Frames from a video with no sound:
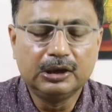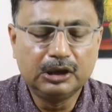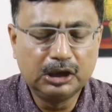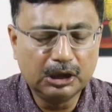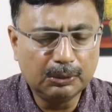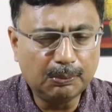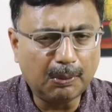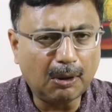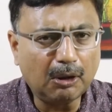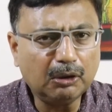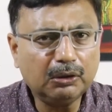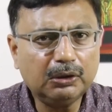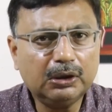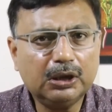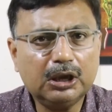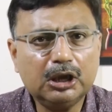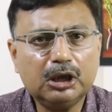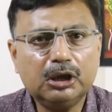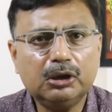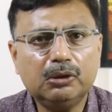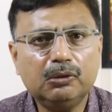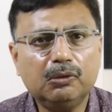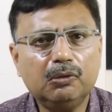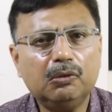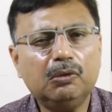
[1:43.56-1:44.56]
জীবন
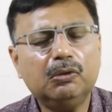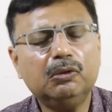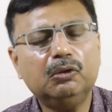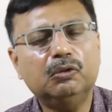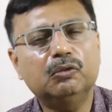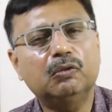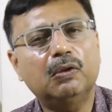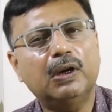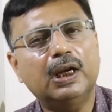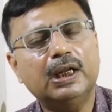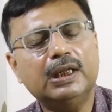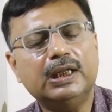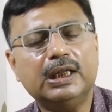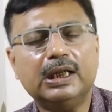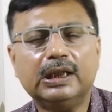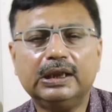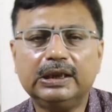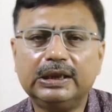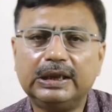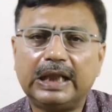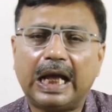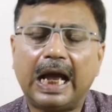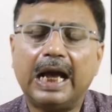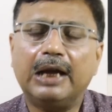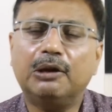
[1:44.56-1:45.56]
কৃষ্ণ দু
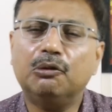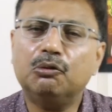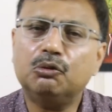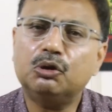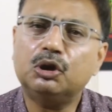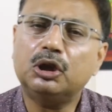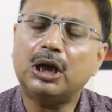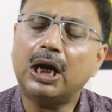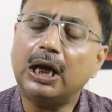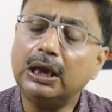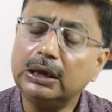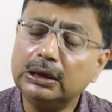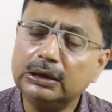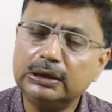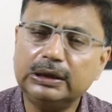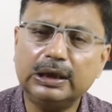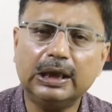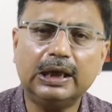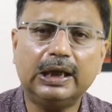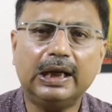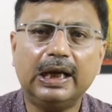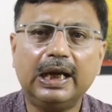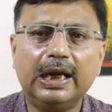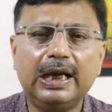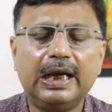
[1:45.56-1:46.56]
সাল
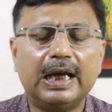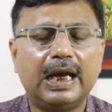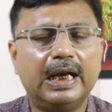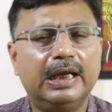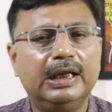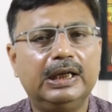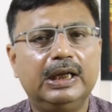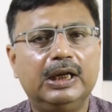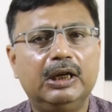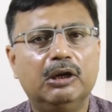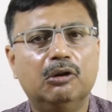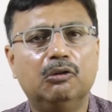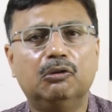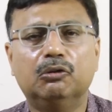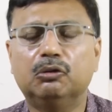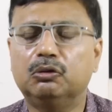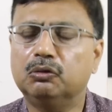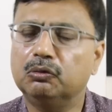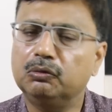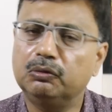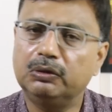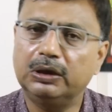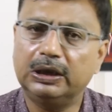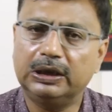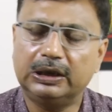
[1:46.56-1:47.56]
থেকেই এই নিয়োগ
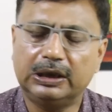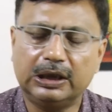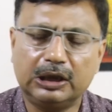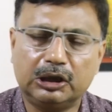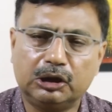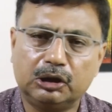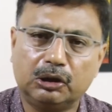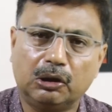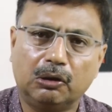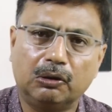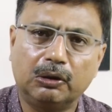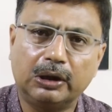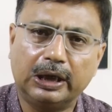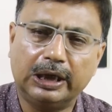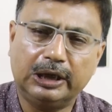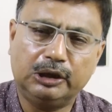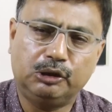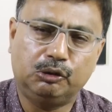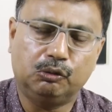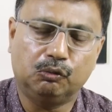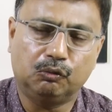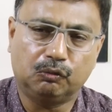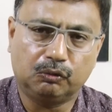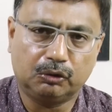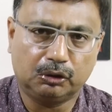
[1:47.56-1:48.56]
দুর্নীতির সঙ্গে
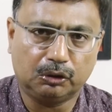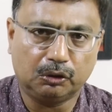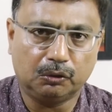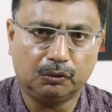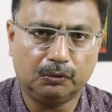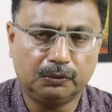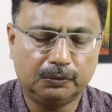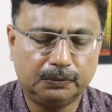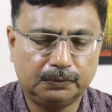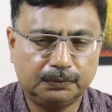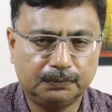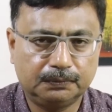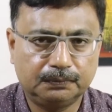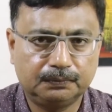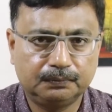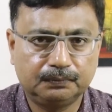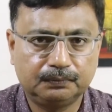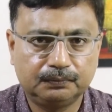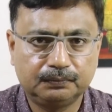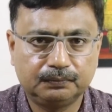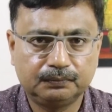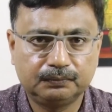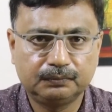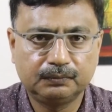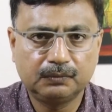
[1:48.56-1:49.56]
যুক্ত
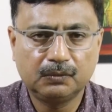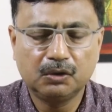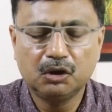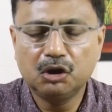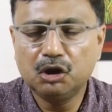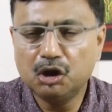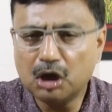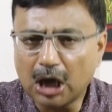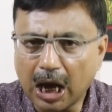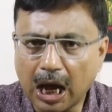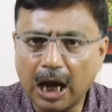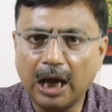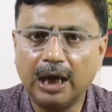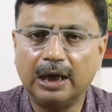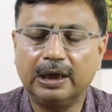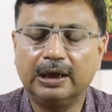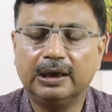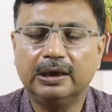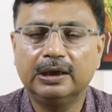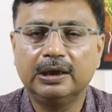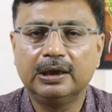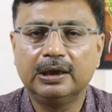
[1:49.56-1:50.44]
চার